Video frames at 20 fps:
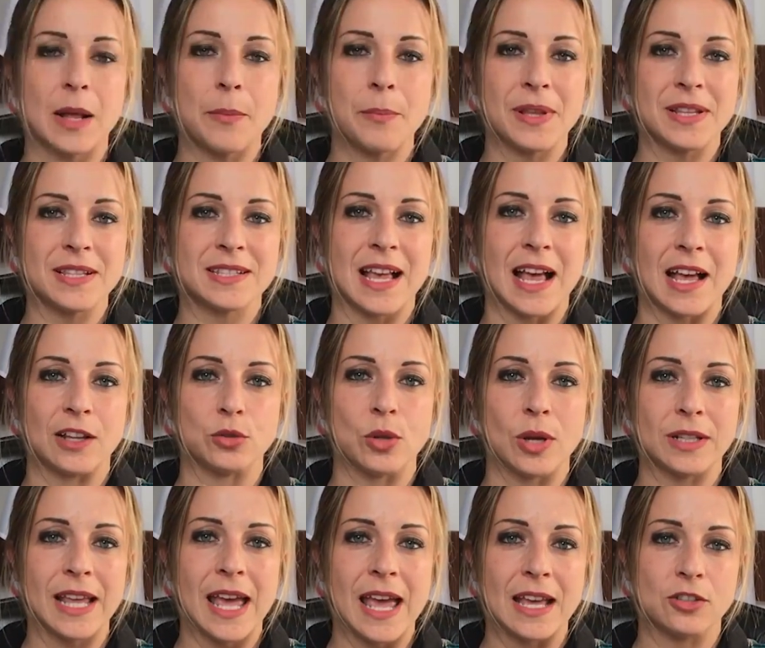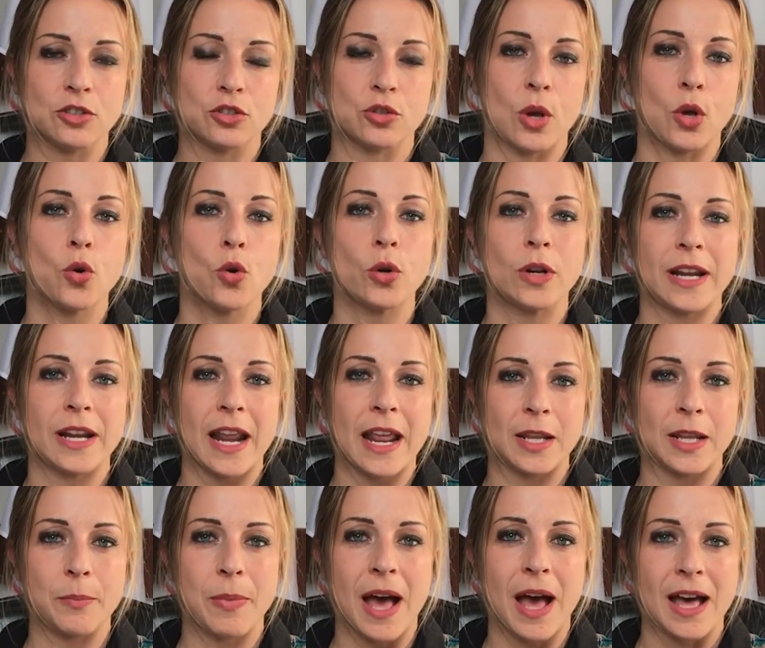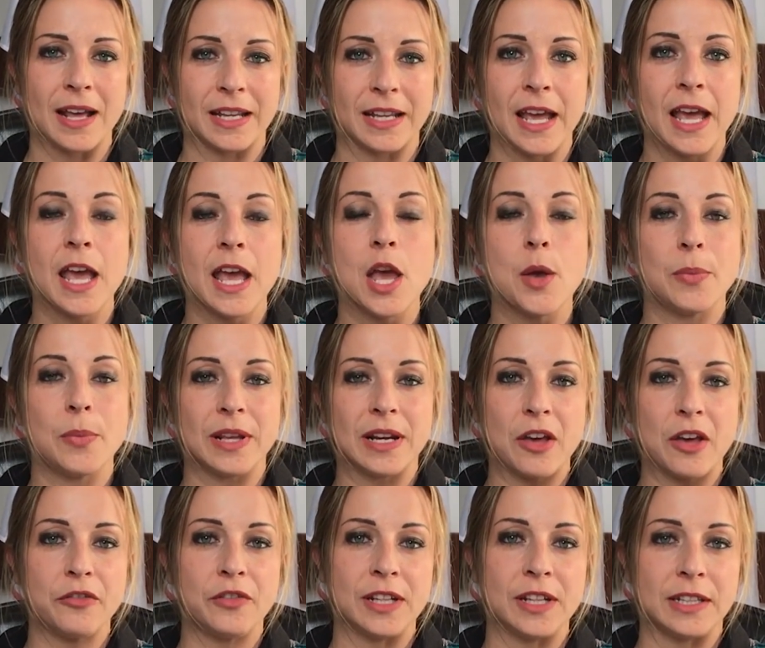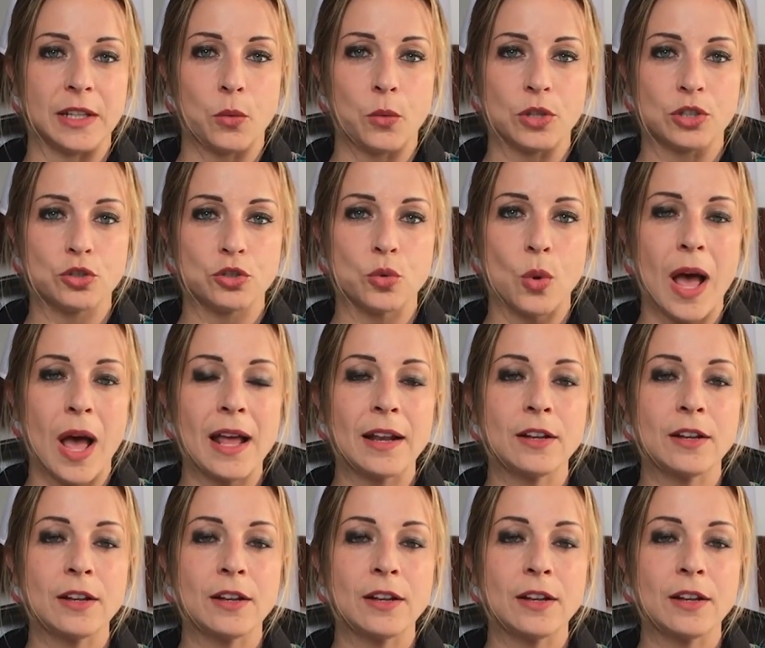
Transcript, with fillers: sta pensando adesso a correre ai ripari per la fine di questo